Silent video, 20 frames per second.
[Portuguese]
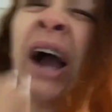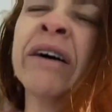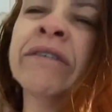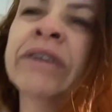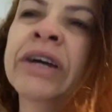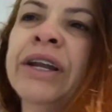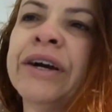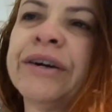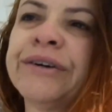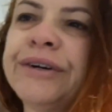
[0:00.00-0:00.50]
Eu
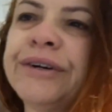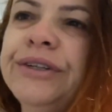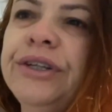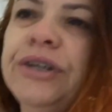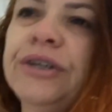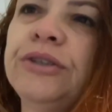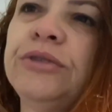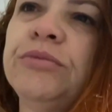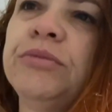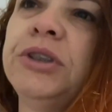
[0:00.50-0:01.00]
vim
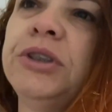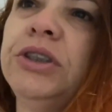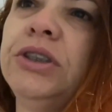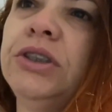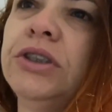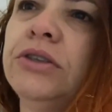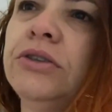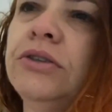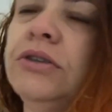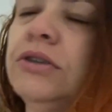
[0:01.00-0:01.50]
acordar as
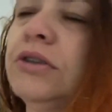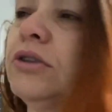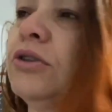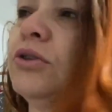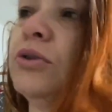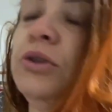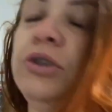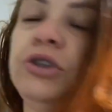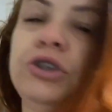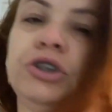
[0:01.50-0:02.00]
meninas.
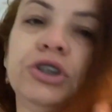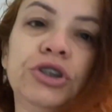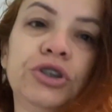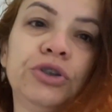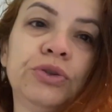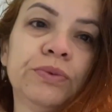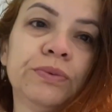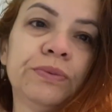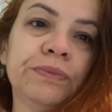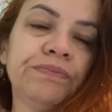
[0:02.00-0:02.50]
tô de
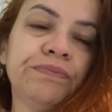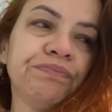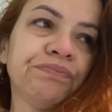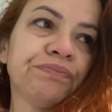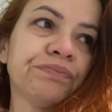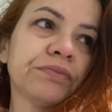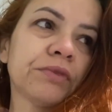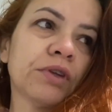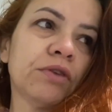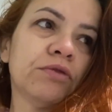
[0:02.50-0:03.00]
jejum.
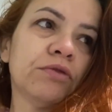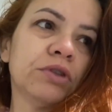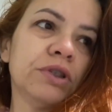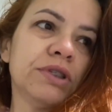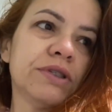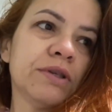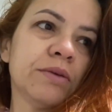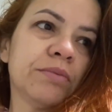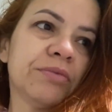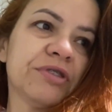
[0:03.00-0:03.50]
Vou
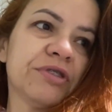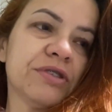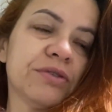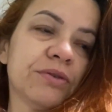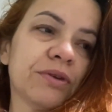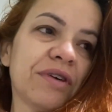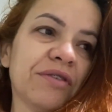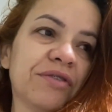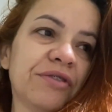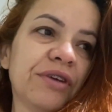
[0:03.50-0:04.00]
descer pra fazer
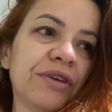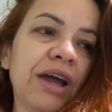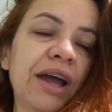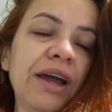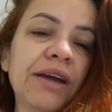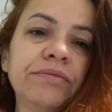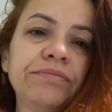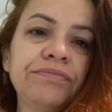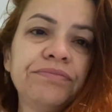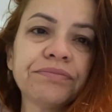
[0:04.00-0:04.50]
um
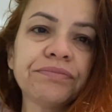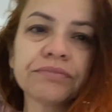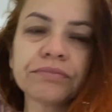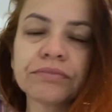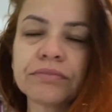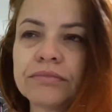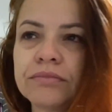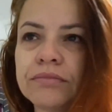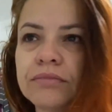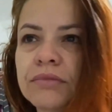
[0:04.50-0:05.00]
café.
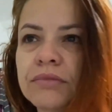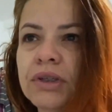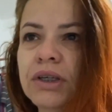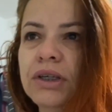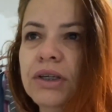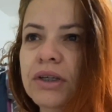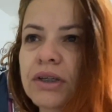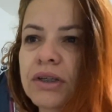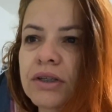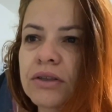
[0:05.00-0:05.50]

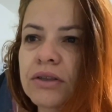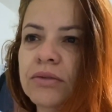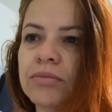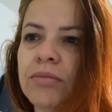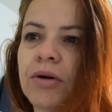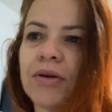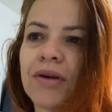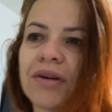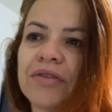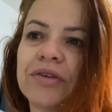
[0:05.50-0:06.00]

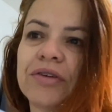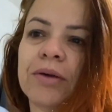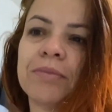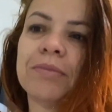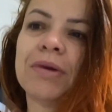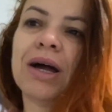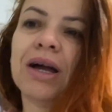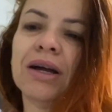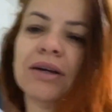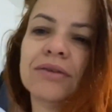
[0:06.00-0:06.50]
Tomar um café
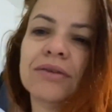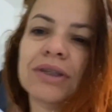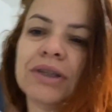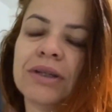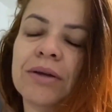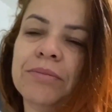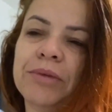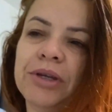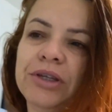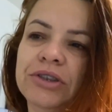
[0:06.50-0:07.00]
amargo
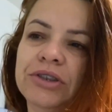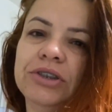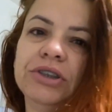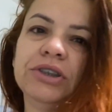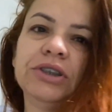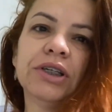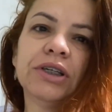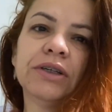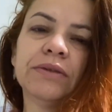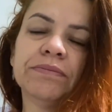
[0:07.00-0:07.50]
até
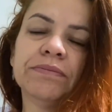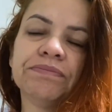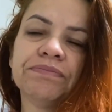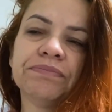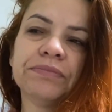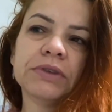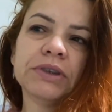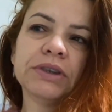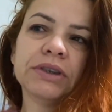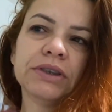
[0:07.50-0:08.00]
meio-dia.
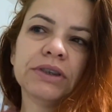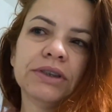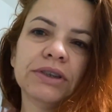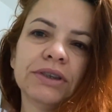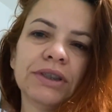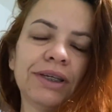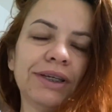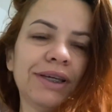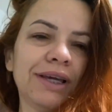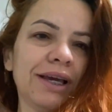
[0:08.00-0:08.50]

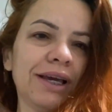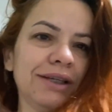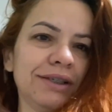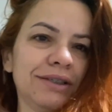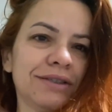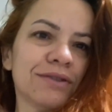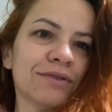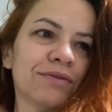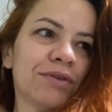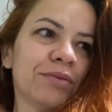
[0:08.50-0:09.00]
E é
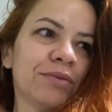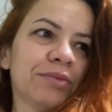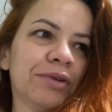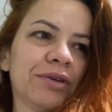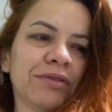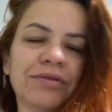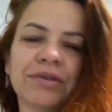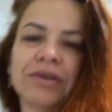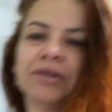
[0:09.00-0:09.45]
isso, vamos que